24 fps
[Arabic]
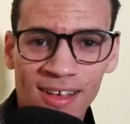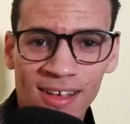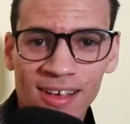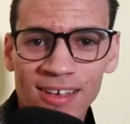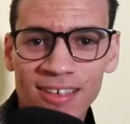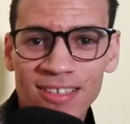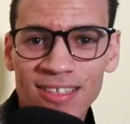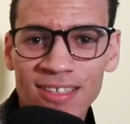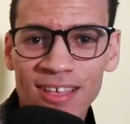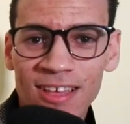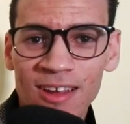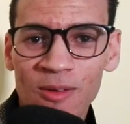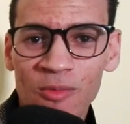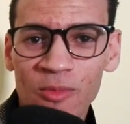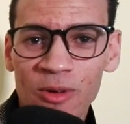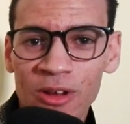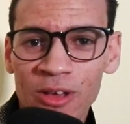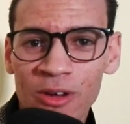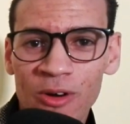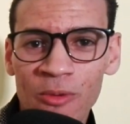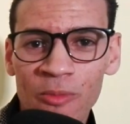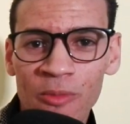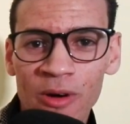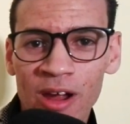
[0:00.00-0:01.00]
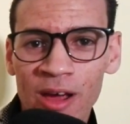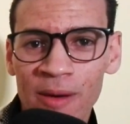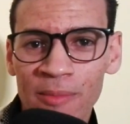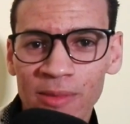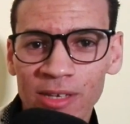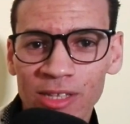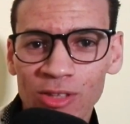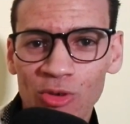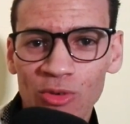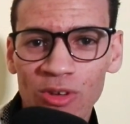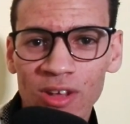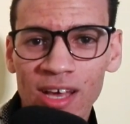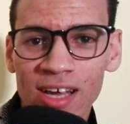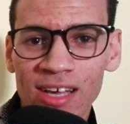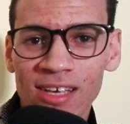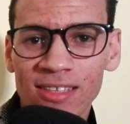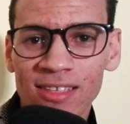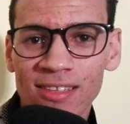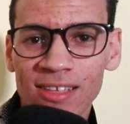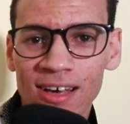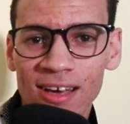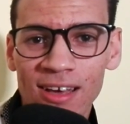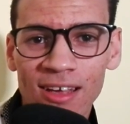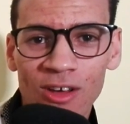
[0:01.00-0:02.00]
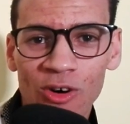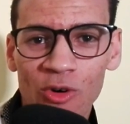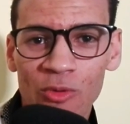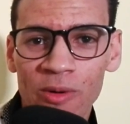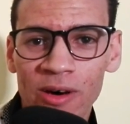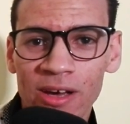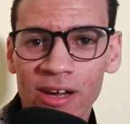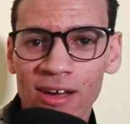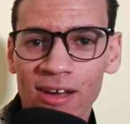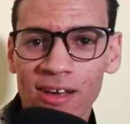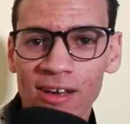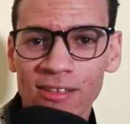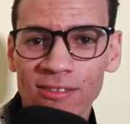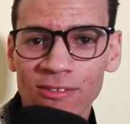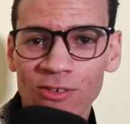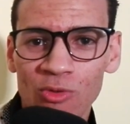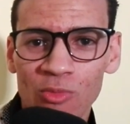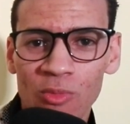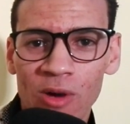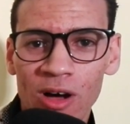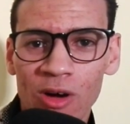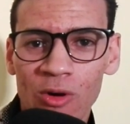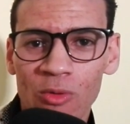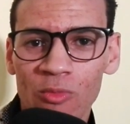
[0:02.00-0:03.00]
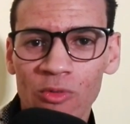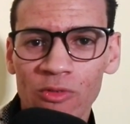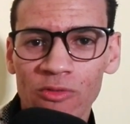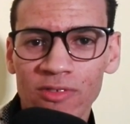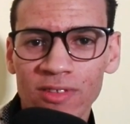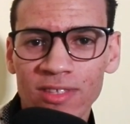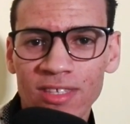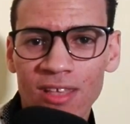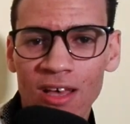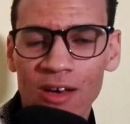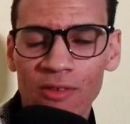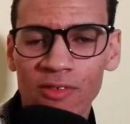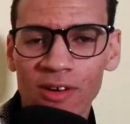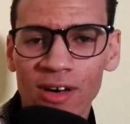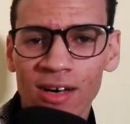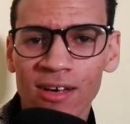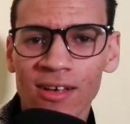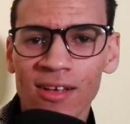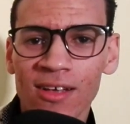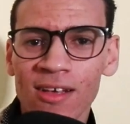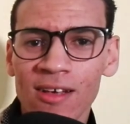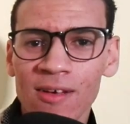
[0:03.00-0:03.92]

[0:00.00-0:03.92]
السلام عليكم ورحمة الله تعالى وبركاته معكم الفلسفة